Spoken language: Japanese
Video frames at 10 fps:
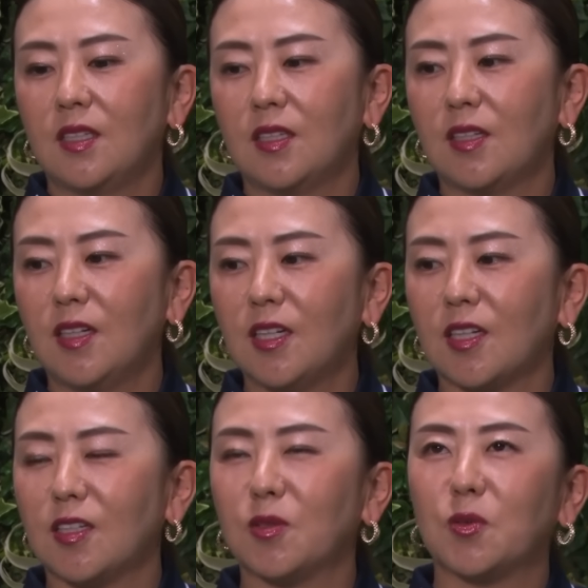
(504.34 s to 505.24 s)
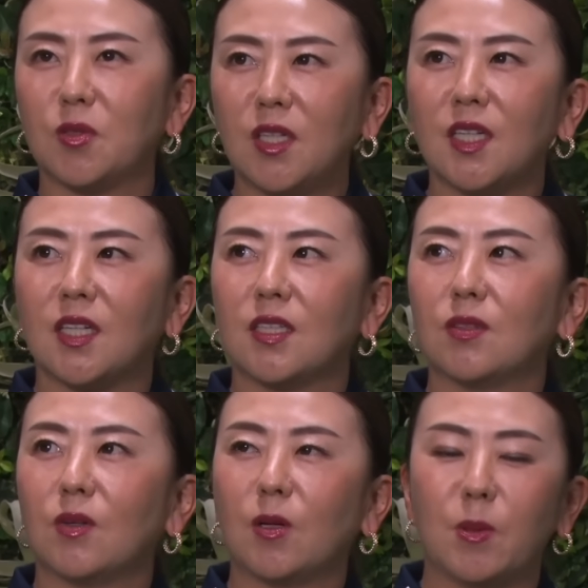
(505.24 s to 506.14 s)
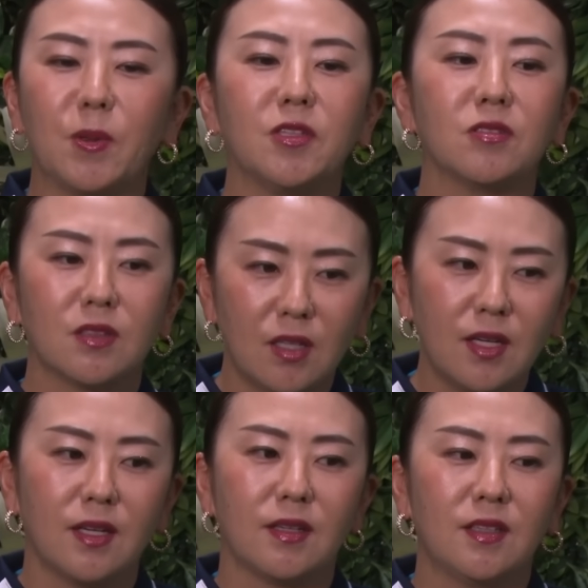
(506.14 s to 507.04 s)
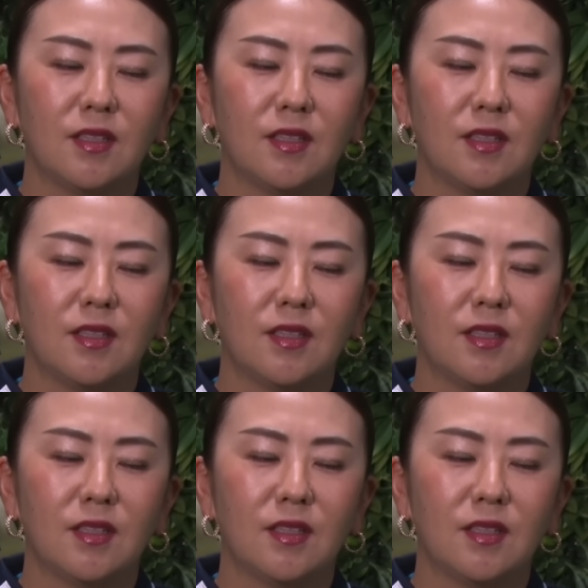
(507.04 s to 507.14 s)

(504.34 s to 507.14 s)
だから監督にわがまま言って「